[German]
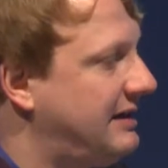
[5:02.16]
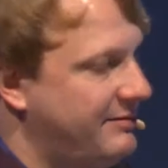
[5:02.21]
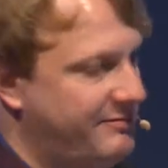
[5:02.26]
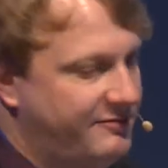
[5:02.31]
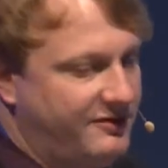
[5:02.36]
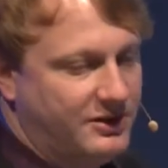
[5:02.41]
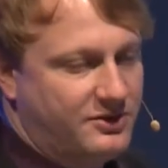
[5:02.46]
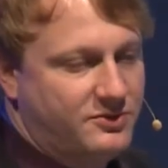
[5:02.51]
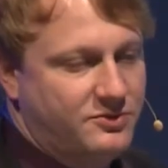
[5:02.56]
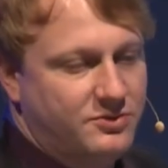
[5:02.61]

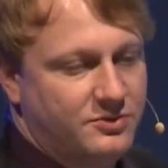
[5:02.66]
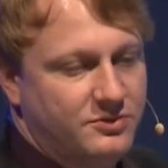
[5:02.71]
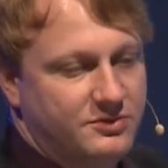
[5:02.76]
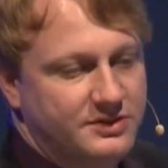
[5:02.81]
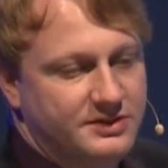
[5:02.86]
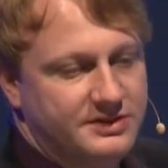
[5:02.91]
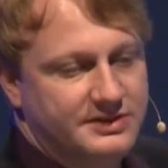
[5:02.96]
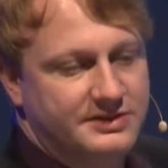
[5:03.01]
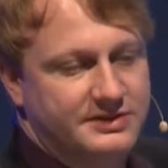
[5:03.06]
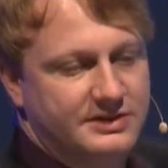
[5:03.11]
haben wir
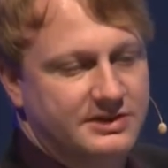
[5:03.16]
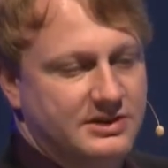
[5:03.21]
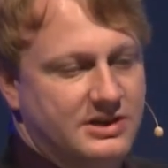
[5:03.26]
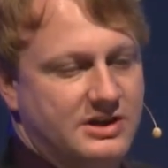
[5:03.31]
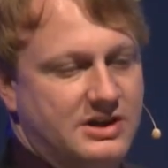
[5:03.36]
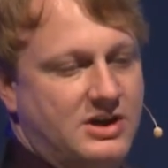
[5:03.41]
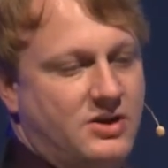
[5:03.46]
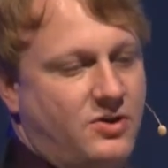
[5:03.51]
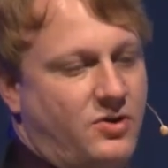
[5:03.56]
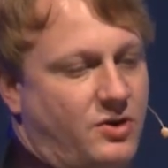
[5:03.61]
Kunst.
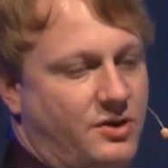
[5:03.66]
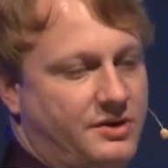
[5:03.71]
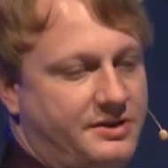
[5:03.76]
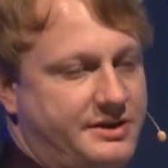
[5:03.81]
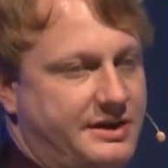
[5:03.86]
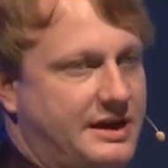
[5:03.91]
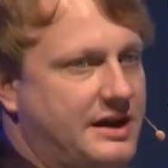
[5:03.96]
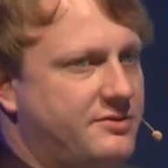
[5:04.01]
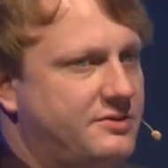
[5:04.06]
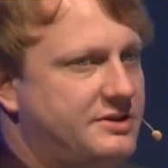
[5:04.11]

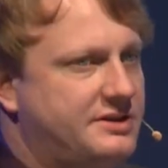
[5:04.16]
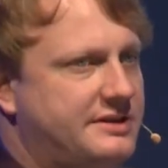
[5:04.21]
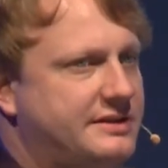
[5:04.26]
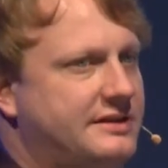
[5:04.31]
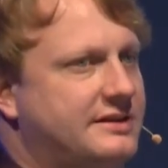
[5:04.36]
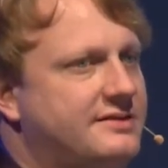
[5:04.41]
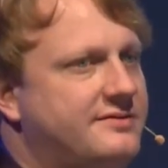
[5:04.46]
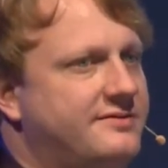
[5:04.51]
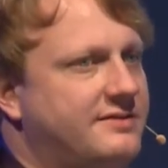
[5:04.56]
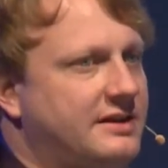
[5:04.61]
Und dadurch,
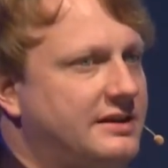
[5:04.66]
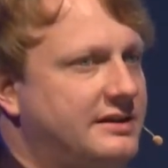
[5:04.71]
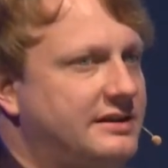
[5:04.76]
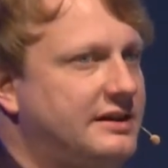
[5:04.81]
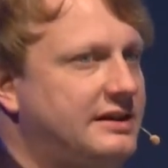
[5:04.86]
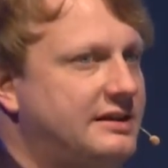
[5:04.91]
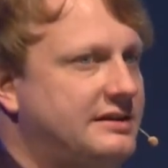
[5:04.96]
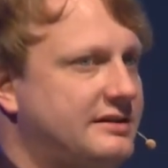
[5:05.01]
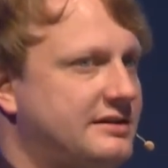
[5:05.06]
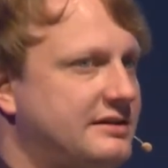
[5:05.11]
dass wir
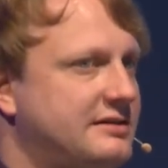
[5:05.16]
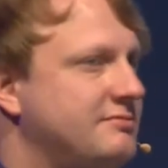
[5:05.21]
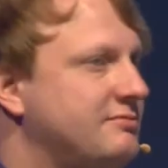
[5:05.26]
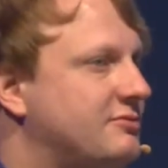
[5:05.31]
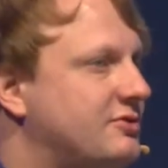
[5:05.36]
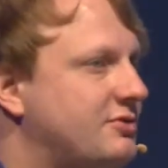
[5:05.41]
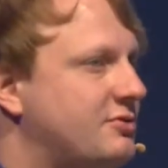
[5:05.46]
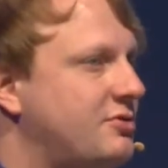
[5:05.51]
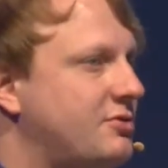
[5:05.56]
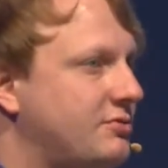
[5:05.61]
nicht in
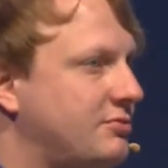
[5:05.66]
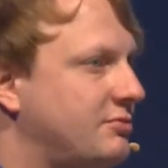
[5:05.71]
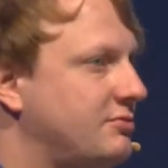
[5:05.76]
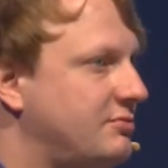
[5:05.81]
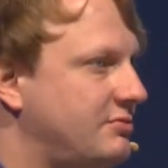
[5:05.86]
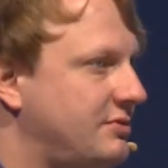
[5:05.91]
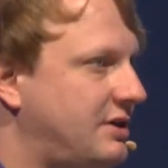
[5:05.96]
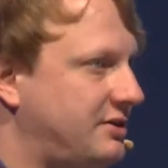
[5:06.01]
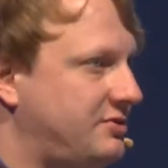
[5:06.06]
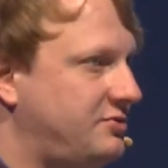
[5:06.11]

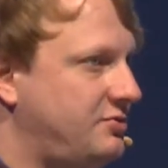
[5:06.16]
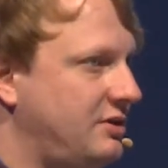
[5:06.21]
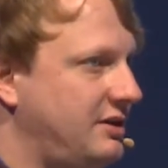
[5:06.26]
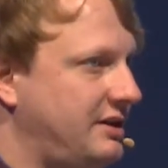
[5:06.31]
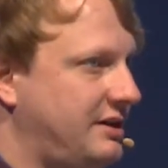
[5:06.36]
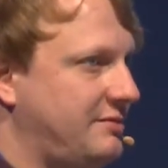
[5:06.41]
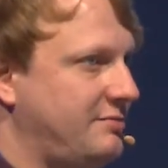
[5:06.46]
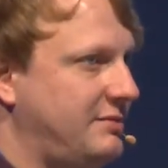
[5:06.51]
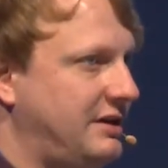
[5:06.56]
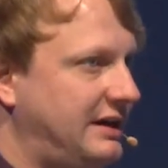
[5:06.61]

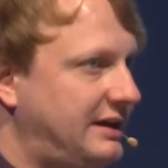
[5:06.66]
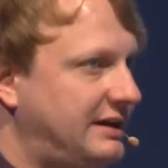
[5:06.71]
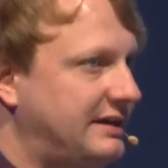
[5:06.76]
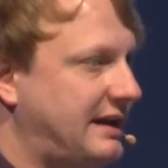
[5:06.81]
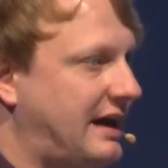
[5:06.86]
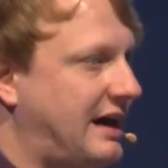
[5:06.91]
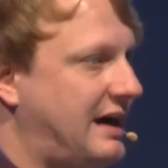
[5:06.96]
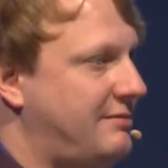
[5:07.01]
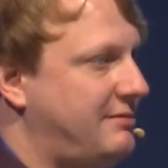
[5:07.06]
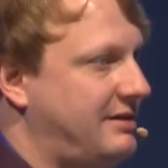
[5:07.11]
natürlichem
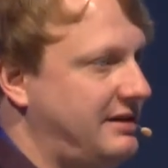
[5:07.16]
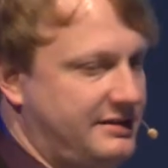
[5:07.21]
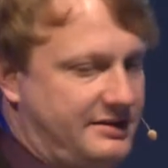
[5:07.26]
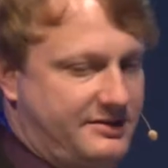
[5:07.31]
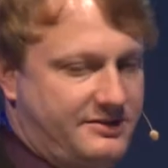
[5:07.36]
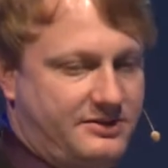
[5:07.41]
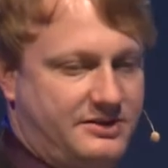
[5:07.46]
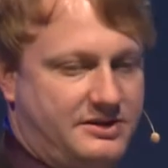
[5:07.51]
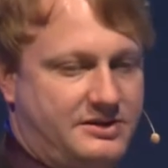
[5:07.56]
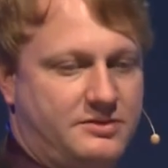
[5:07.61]
Licht
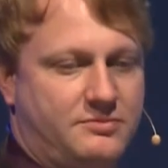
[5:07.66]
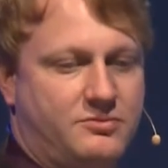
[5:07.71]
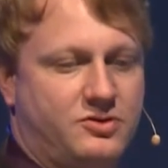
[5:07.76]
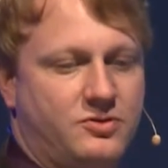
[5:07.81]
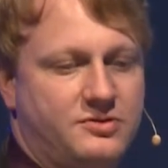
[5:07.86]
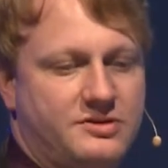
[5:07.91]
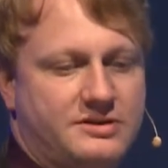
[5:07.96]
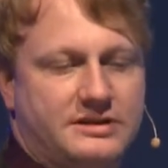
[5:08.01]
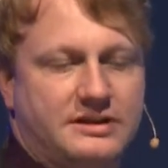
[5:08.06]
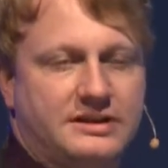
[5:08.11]
arbeiten, sondern im
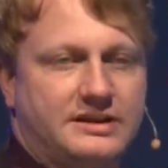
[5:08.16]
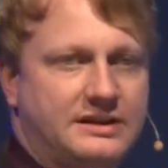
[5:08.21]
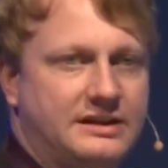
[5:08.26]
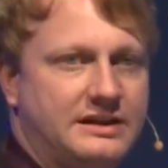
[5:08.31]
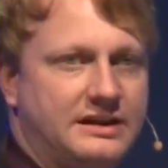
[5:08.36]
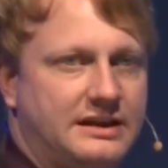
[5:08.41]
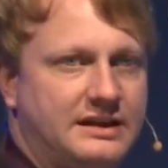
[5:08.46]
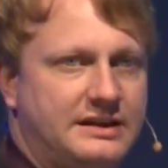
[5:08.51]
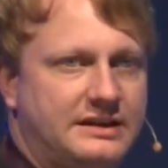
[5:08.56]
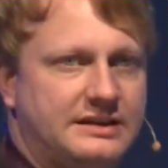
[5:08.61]

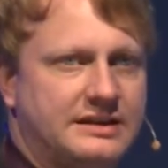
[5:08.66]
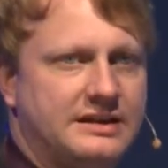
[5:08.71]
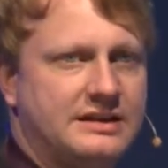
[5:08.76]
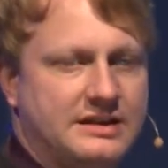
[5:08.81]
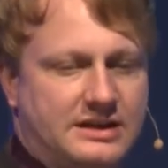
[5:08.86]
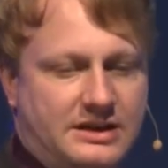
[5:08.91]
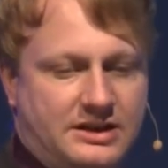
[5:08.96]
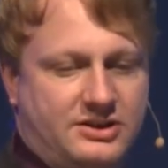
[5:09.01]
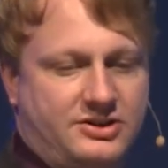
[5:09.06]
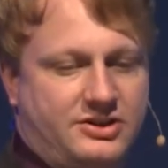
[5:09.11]
künstlichen Licht,
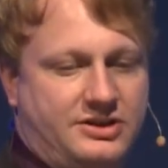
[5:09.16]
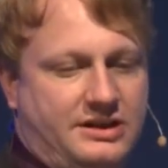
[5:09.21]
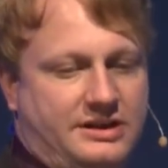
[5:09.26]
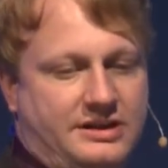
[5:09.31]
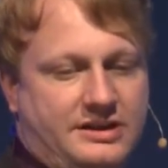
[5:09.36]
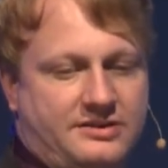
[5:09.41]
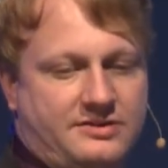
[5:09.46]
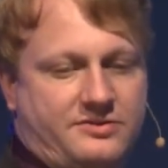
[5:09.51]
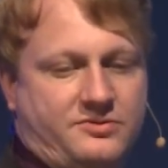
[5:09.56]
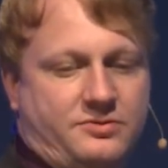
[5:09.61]
entsteht
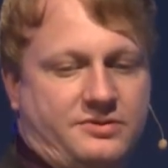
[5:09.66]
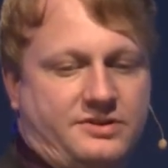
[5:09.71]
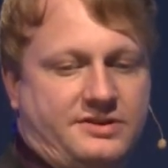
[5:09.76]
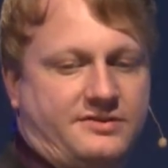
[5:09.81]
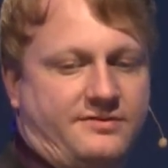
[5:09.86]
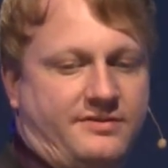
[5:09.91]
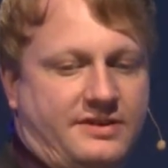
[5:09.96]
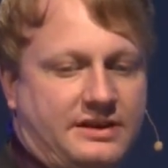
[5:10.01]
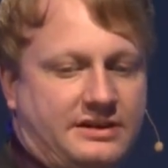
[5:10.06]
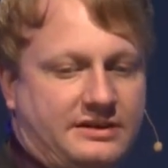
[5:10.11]
das
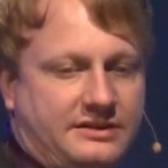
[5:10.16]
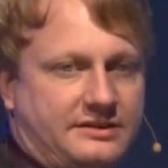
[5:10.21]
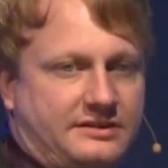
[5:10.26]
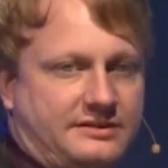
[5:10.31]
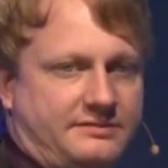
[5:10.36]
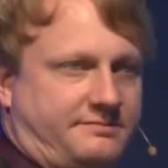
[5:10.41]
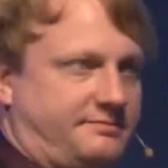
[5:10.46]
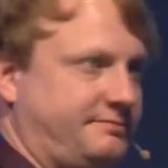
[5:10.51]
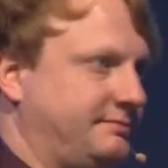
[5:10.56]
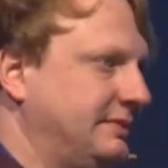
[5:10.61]
Kunstwerk.
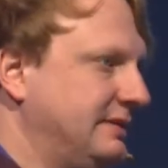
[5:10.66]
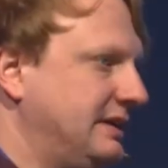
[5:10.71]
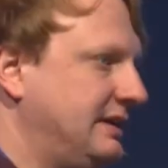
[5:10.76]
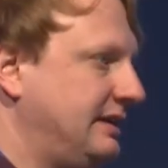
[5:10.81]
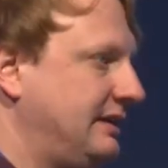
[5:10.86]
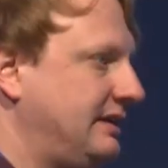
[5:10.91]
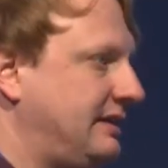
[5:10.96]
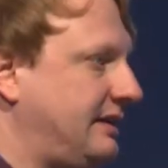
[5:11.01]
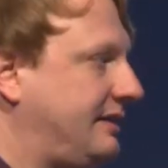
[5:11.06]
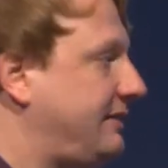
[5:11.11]

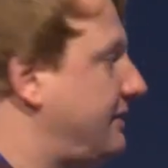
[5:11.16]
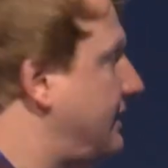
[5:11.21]
Dann